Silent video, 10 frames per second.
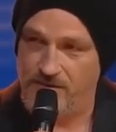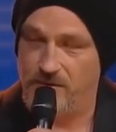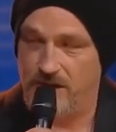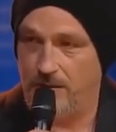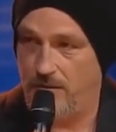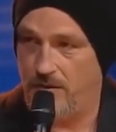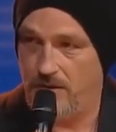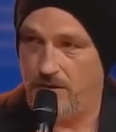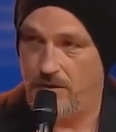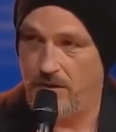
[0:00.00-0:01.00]
haben zudem
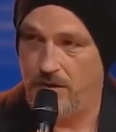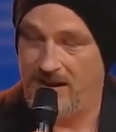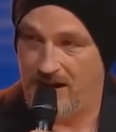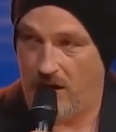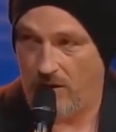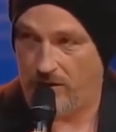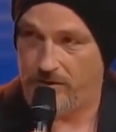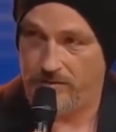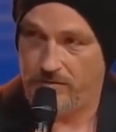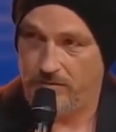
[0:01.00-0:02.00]

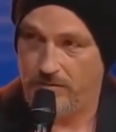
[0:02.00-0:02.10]
geraucht.